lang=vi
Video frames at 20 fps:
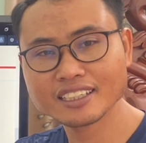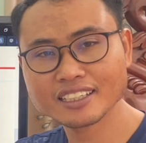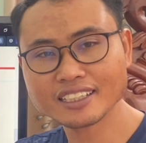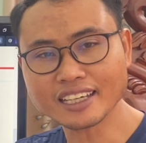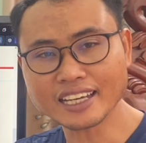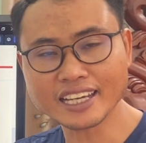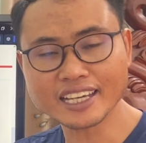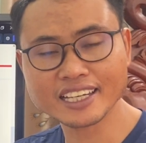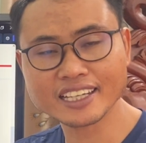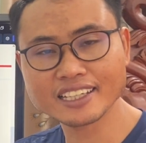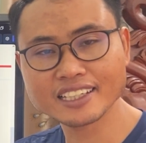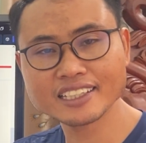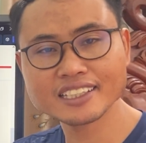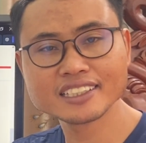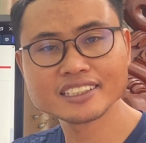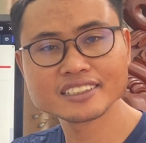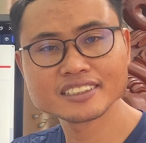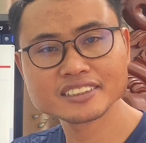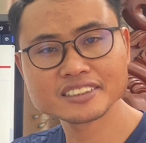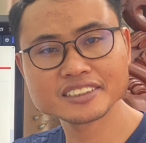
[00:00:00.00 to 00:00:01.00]
A N
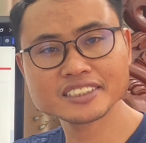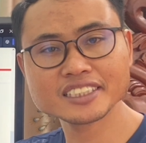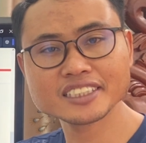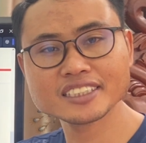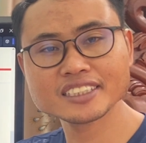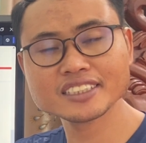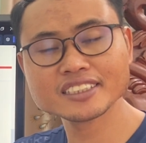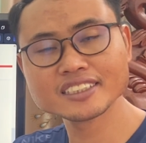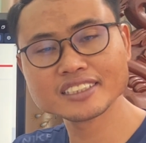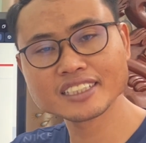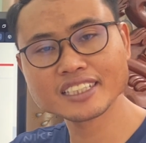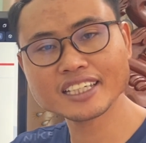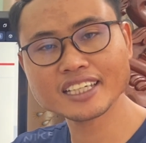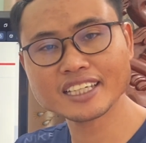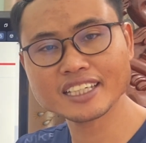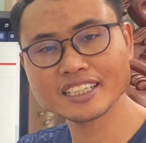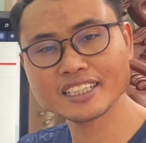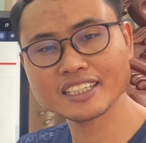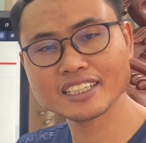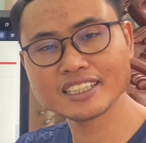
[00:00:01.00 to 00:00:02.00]
G K
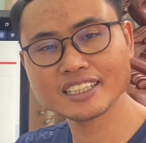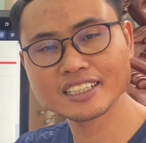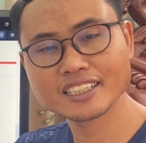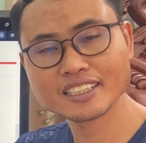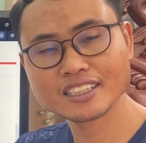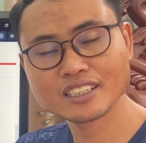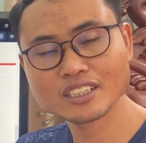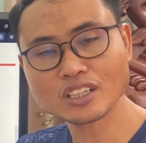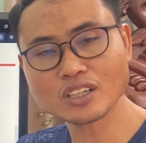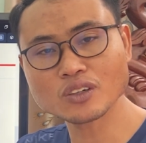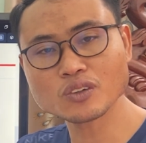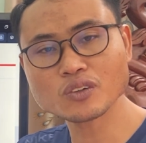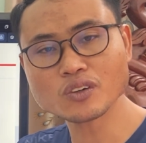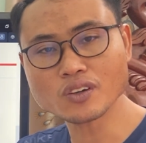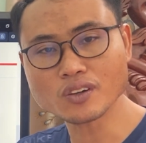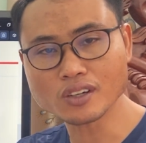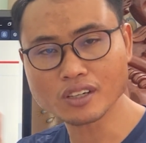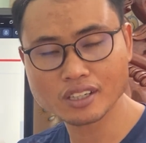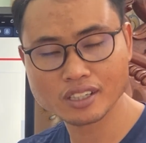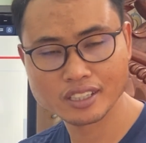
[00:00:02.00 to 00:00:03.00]
O
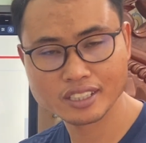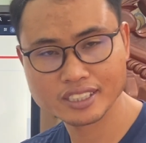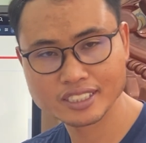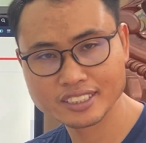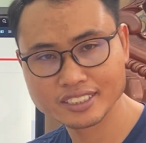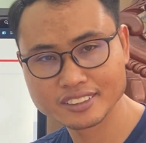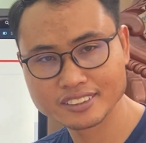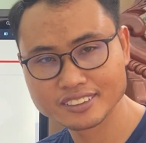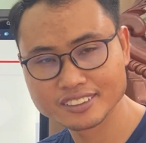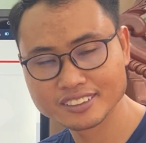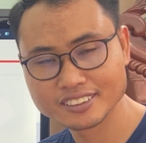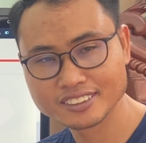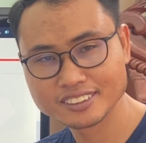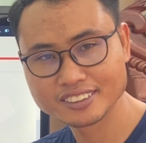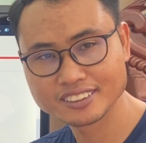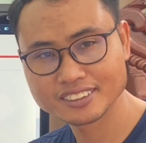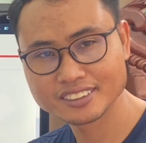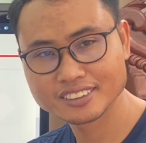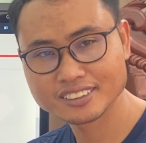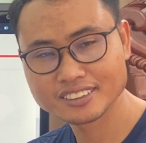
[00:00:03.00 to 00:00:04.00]
R
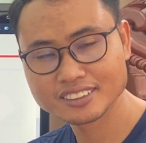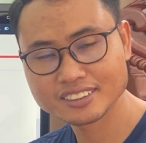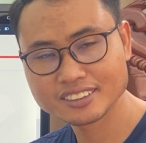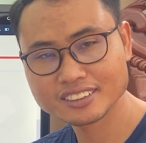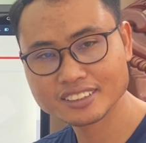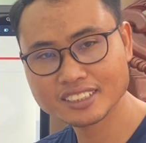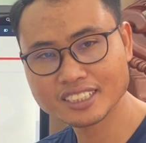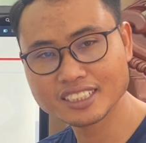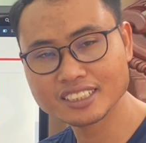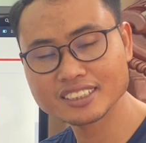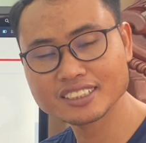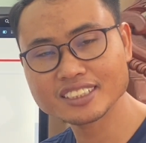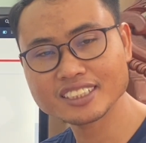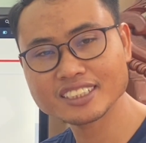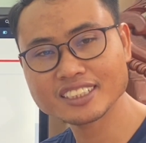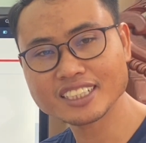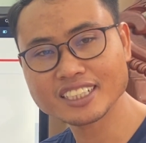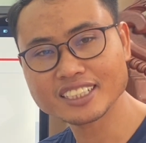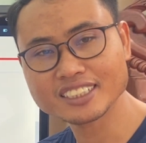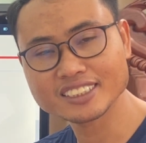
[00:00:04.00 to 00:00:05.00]
kê xe
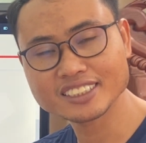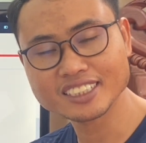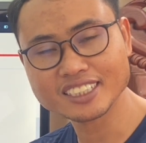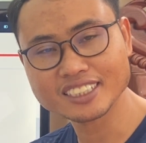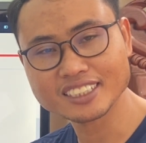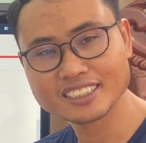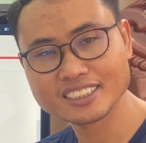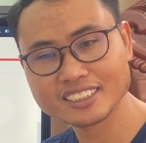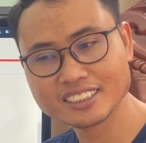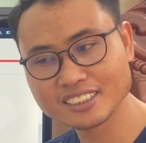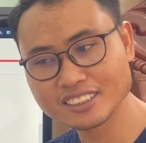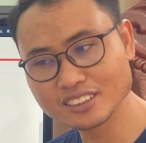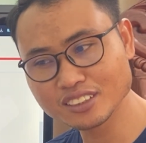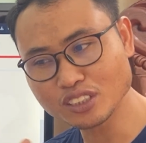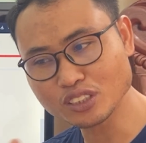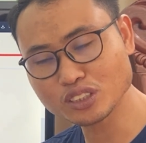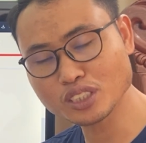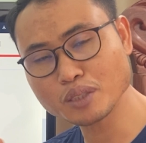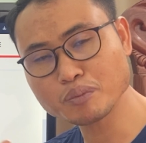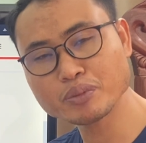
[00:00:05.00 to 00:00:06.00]
thành chẳng cứ
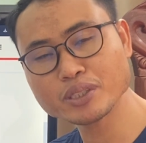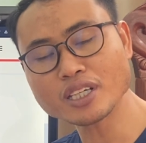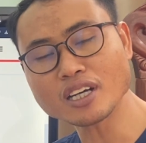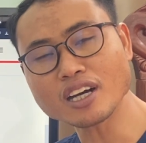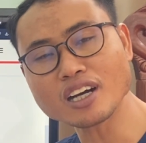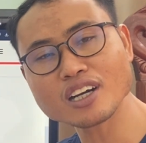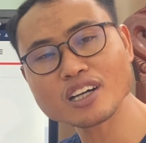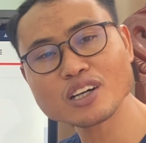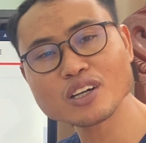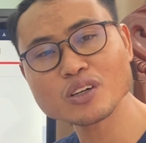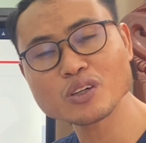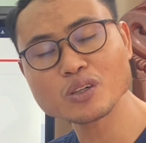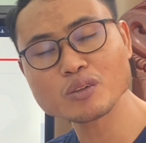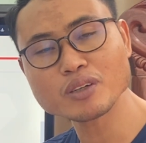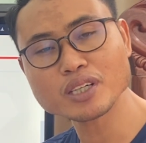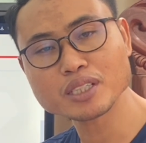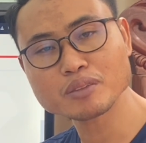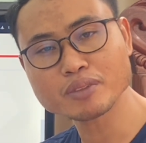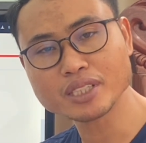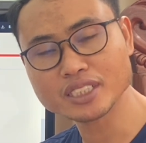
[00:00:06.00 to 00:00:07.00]
giờ xe bị on cô
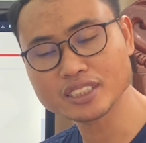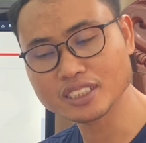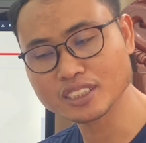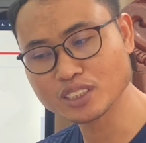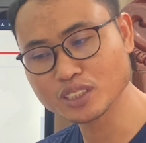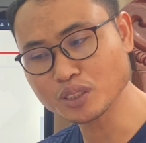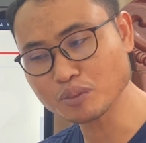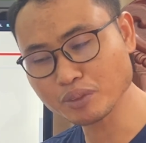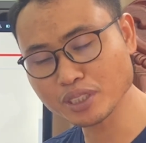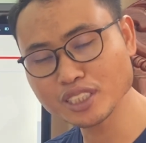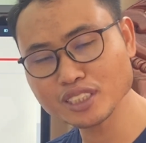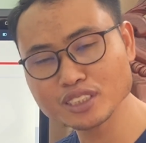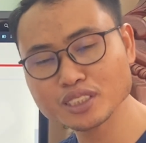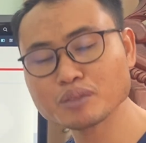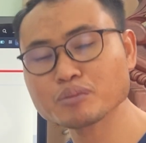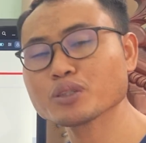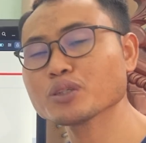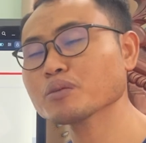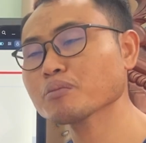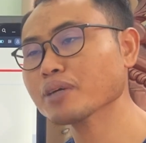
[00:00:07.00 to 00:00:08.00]
bọc mày vậy trong khơi là
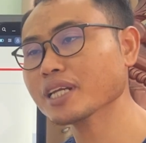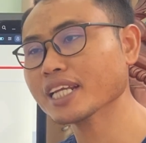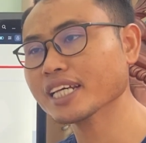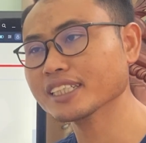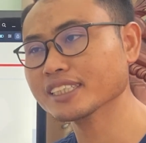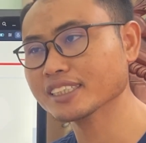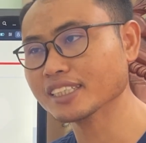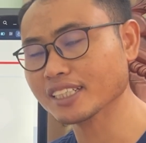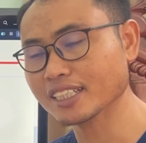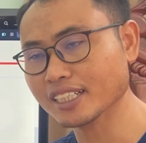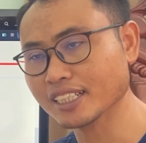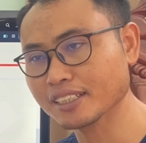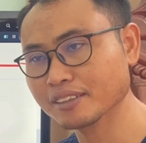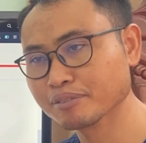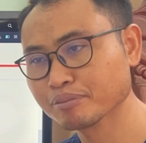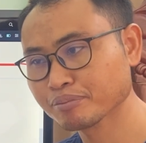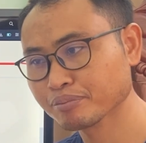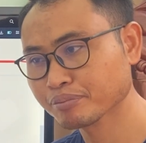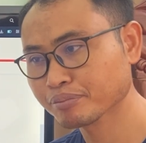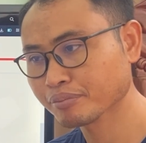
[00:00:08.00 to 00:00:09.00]
bốn play chặt này
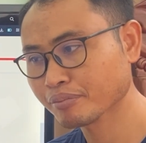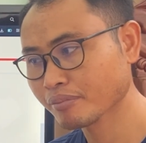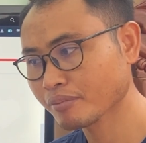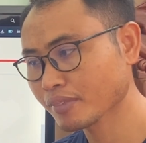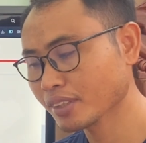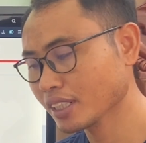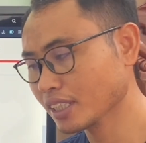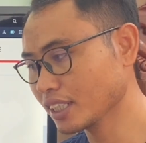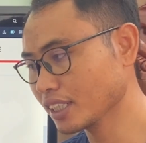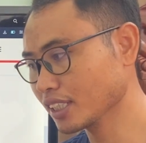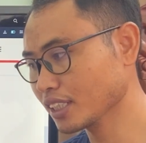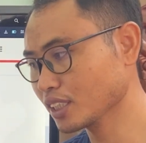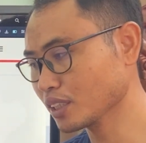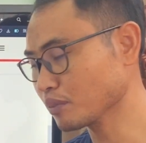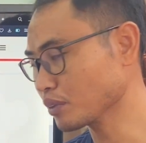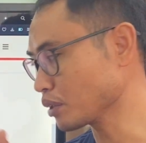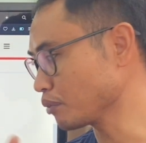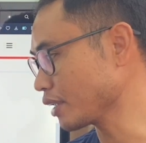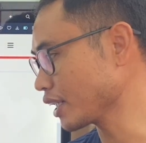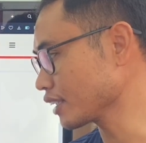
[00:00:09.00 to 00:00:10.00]
thì
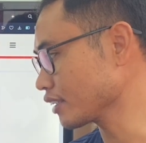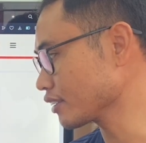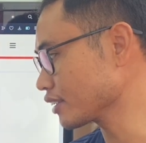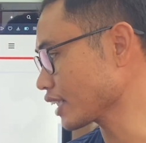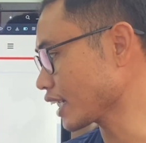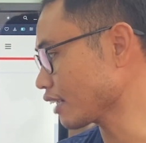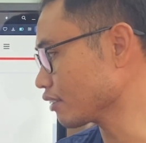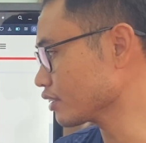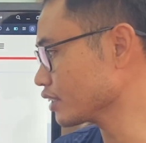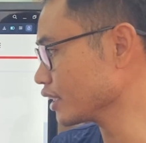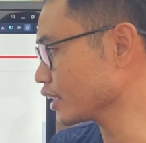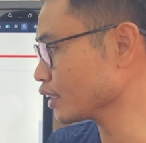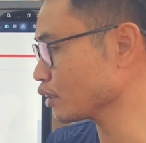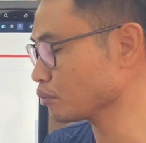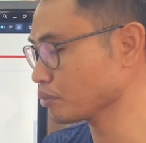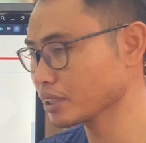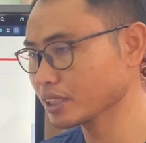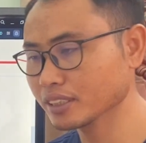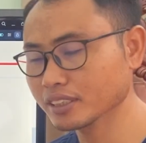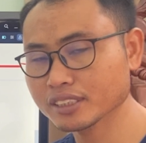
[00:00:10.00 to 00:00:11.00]
trong các bạn tờ sao chiều
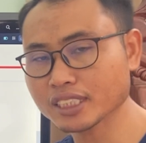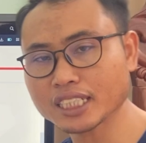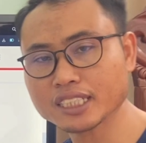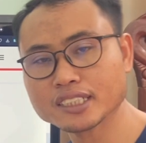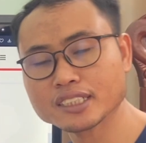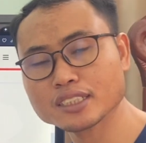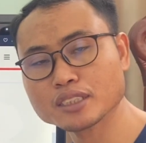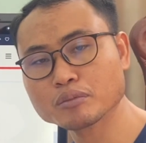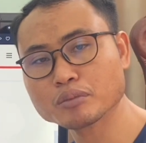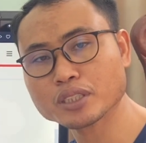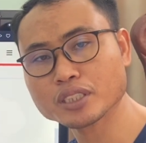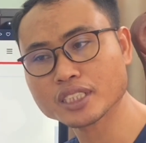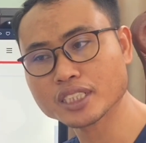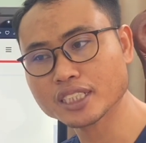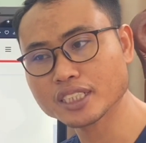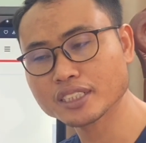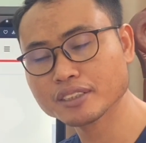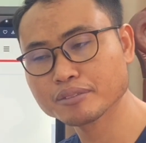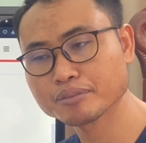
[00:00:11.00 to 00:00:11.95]
mờ sạch đường bỏ kế